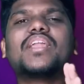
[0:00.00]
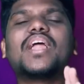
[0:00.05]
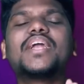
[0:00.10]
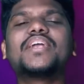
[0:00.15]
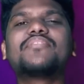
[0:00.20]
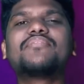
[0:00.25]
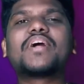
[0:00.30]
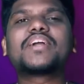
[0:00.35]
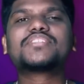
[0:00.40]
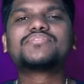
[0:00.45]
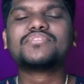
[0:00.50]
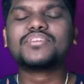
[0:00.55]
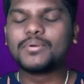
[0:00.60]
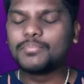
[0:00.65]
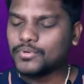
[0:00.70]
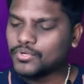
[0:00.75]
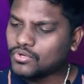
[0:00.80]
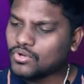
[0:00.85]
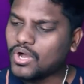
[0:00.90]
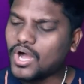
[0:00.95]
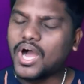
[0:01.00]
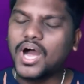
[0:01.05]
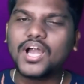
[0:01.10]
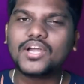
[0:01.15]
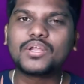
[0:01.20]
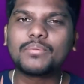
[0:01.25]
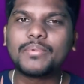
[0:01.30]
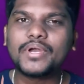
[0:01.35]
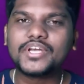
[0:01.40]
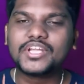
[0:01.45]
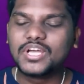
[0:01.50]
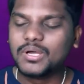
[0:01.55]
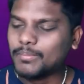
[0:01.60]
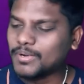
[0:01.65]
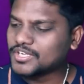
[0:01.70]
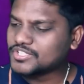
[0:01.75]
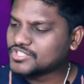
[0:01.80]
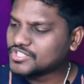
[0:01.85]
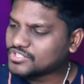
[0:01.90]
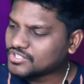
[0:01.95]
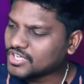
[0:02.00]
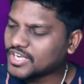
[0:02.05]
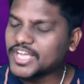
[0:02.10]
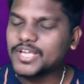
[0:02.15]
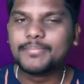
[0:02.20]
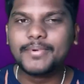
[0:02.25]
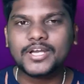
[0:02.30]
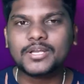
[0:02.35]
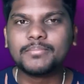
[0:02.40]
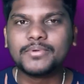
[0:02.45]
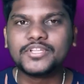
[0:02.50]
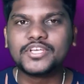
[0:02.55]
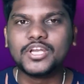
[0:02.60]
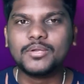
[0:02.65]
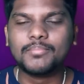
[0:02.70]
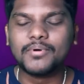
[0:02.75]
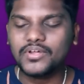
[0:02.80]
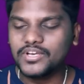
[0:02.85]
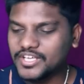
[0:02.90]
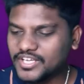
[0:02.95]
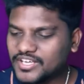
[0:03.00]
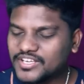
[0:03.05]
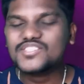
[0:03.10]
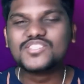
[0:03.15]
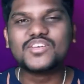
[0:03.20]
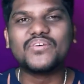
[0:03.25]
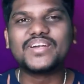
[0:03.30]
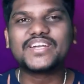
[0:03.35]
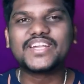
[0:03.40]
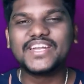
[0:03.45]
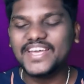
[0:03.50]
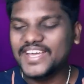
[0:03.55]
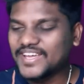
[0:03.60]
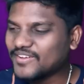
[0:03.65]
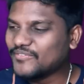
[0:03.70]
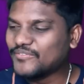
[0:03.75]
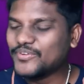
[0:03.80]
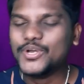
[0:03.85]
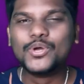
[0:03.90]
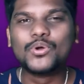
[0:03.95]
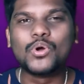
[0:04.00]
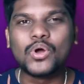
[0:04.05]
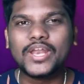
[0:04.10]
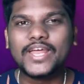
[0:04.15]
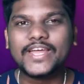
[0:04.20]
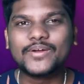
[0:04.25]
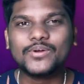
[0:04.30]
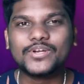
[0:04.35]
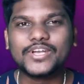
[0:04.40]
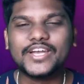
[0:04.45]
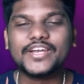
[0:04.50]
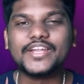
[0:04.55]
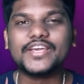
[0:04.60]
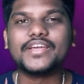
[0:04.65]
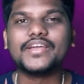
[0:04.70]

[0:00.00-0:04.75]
ఇలాంటి ఫ్యాక్ట్స్ విన్నప్పుడు గా మన చేతులు లైక్ బటన్ మీదకి వెళ్ళిపోవాలి సో వెంటనే వీడియోకి ఒక లైక్ కొట్టేయండి